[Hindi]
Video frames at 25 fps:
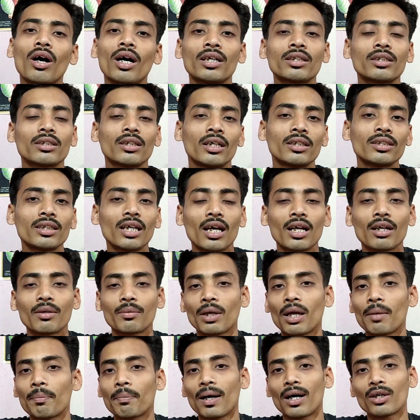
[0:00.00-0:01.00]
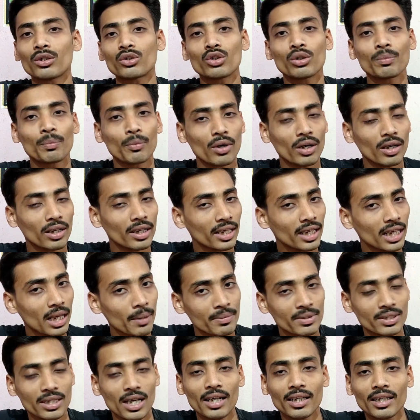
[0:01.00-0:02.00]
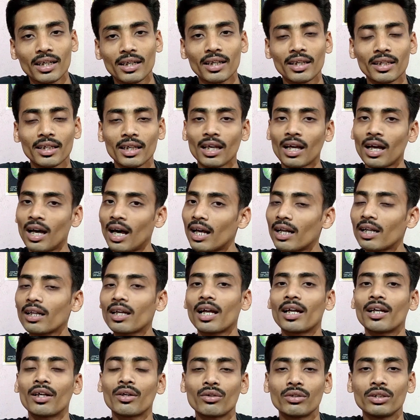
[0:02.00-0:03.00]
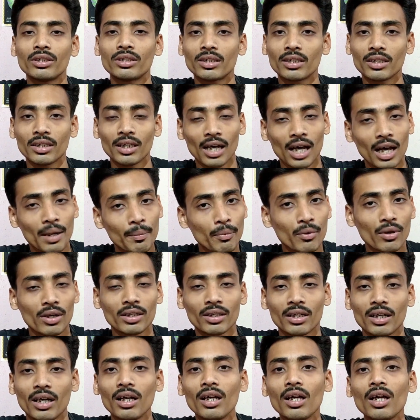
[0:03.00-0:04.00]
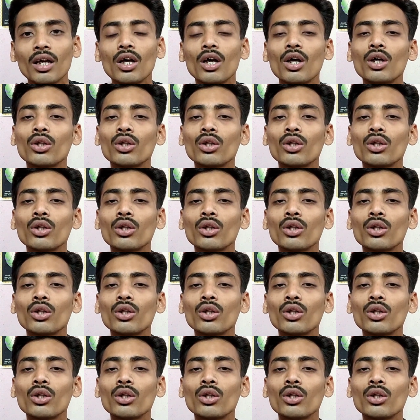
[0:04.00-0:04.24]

हज़ार या पांच सौ प्रोडक्ट लेके आप स्टार्ट करेंगे हर कैटेगरीज की हर प्रोडक्ट का